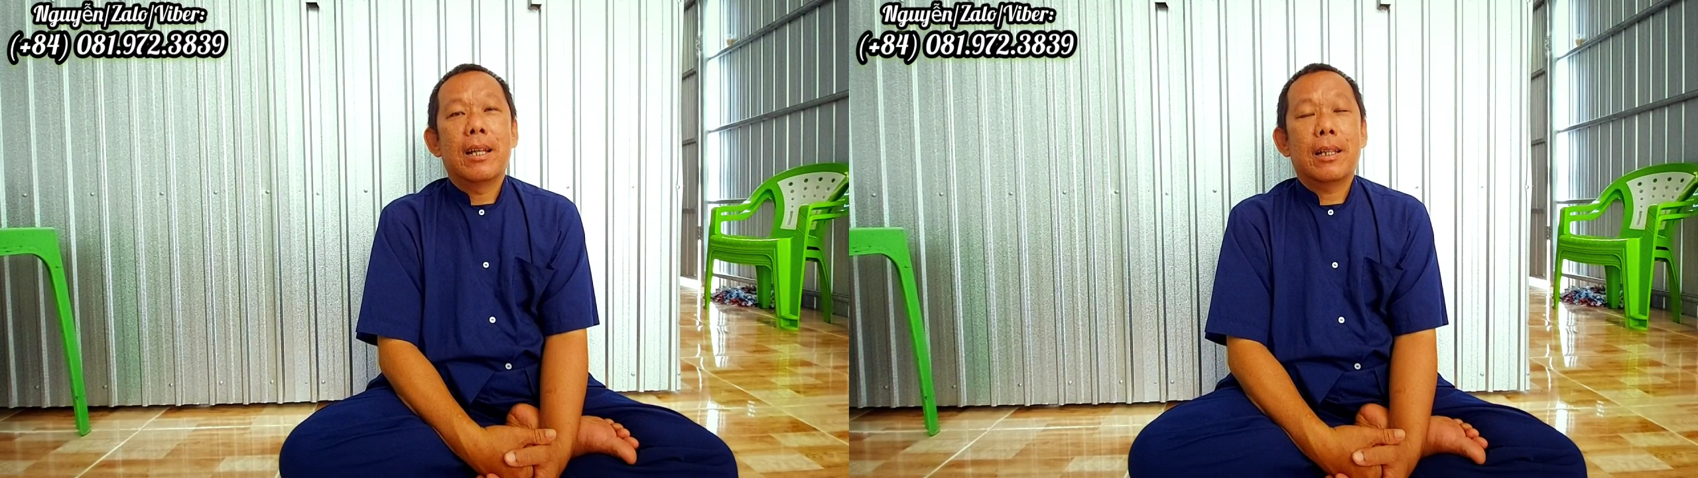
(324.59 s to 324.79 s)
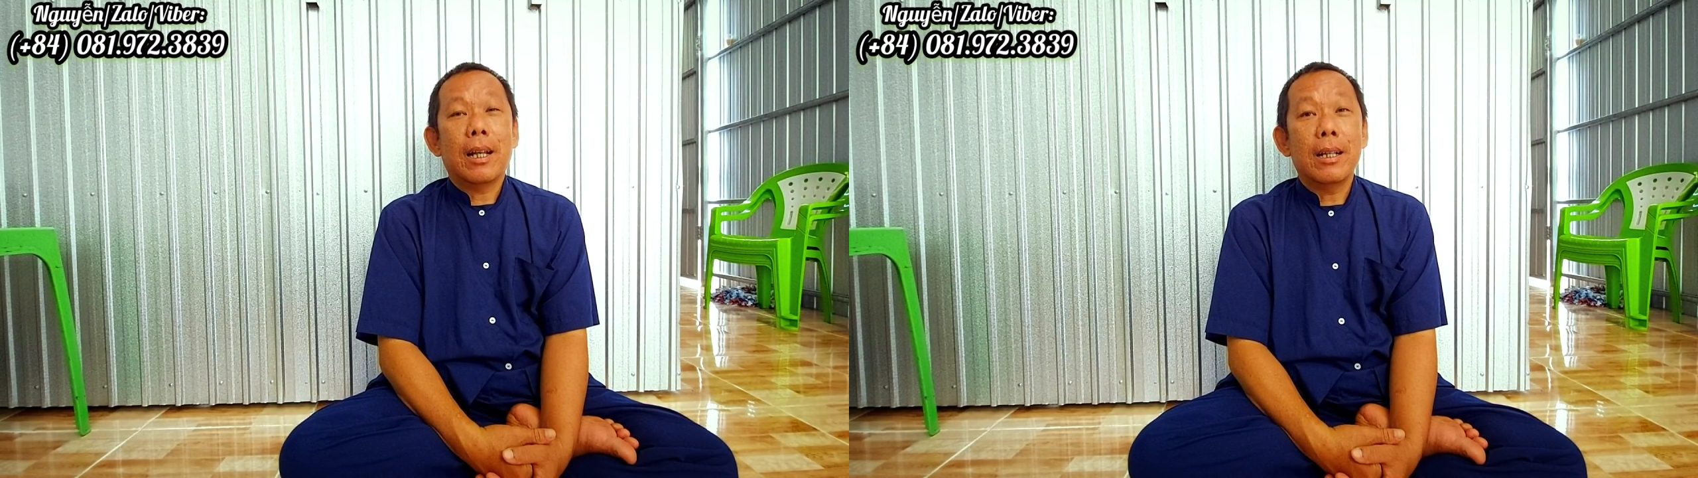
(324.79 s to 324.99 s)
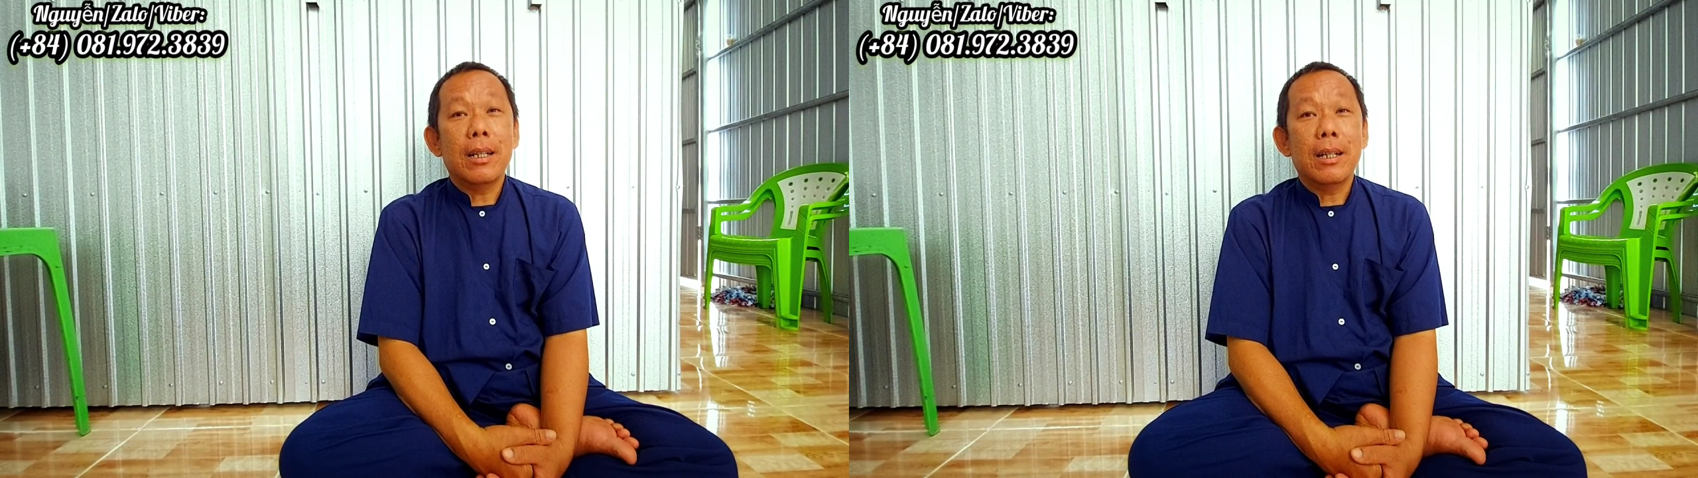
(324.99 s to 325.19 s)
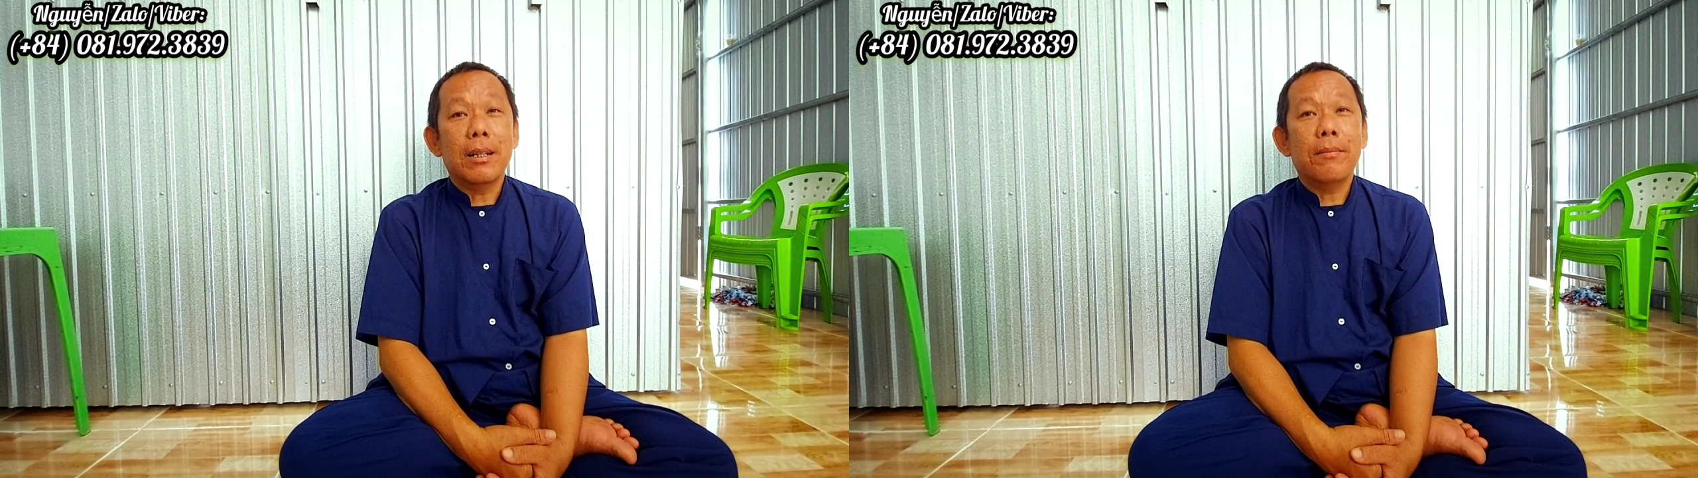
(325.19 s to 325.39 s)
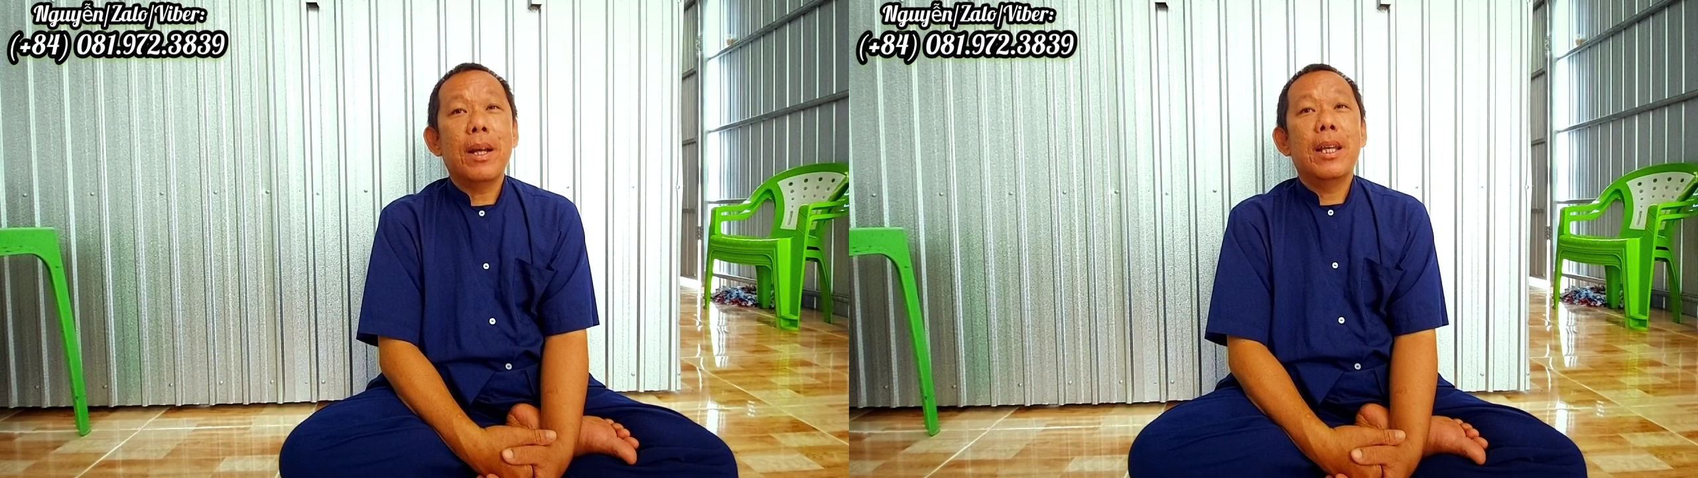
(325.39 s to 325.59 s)
từ
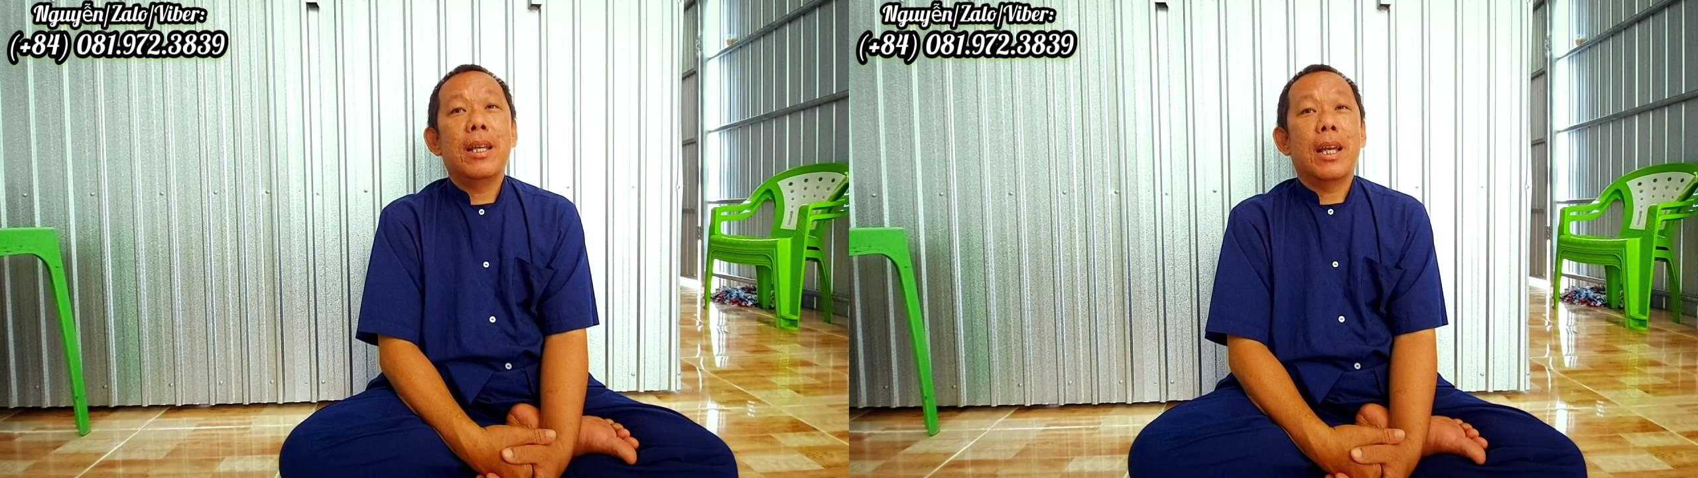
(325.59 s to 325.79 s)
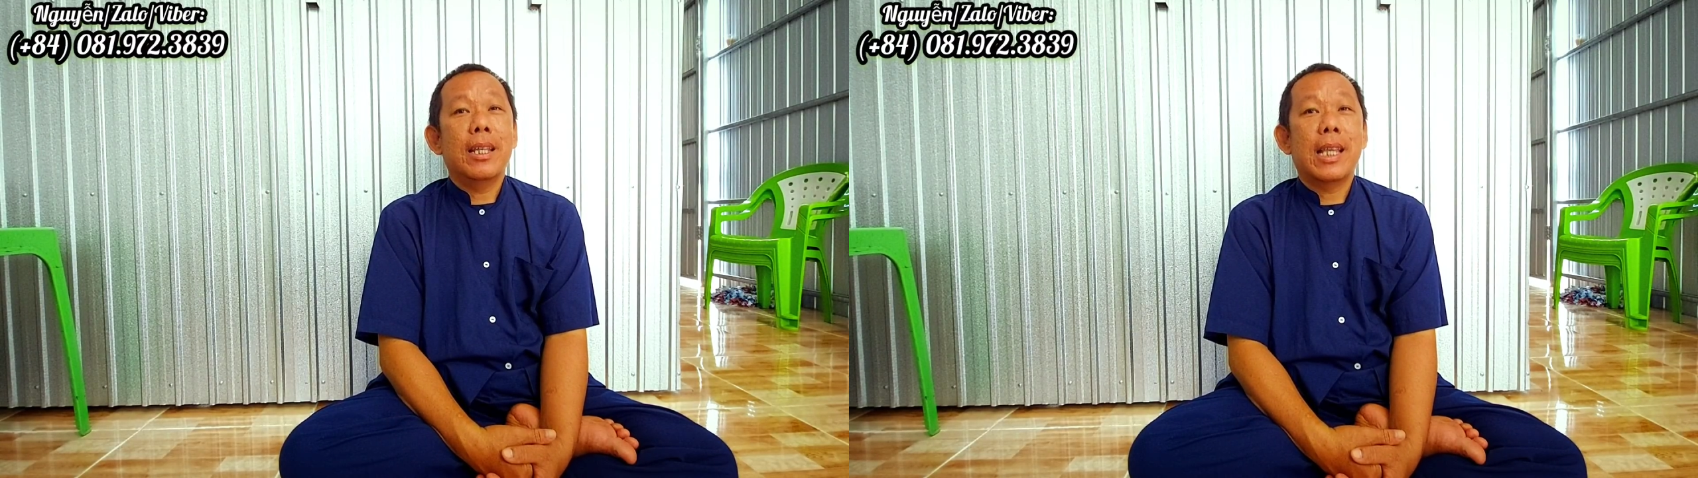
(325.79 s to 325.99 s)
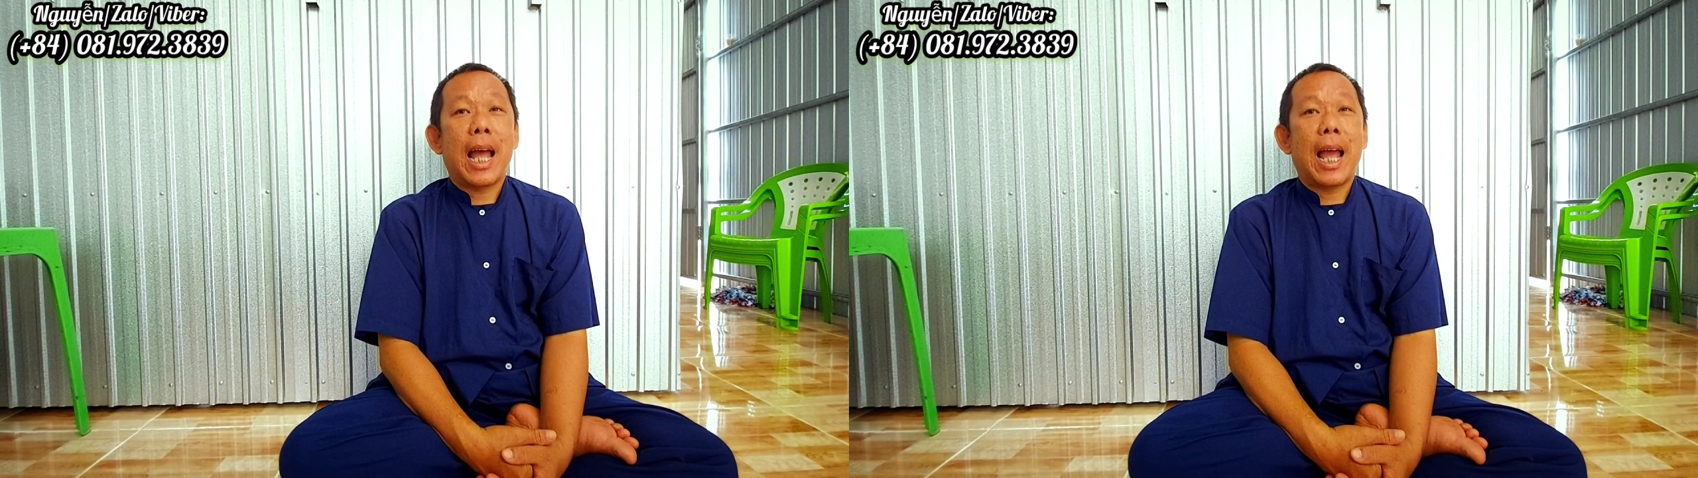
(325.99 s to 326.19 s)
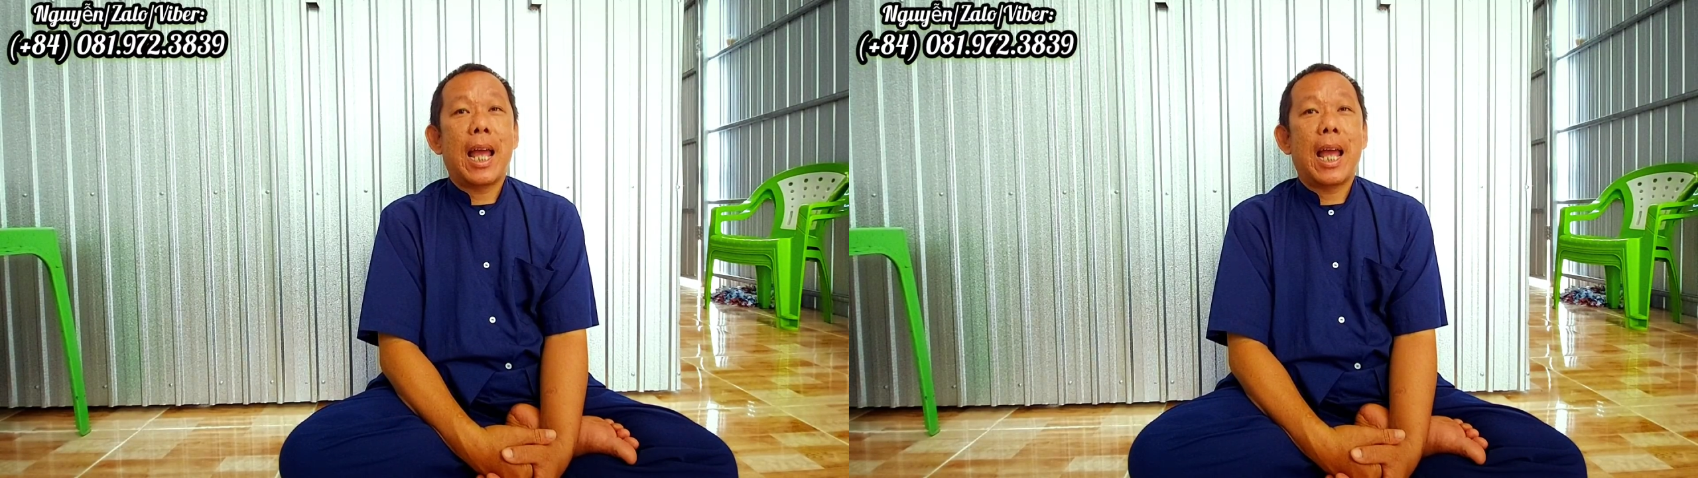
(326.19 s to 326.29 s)
bi hỷ xã.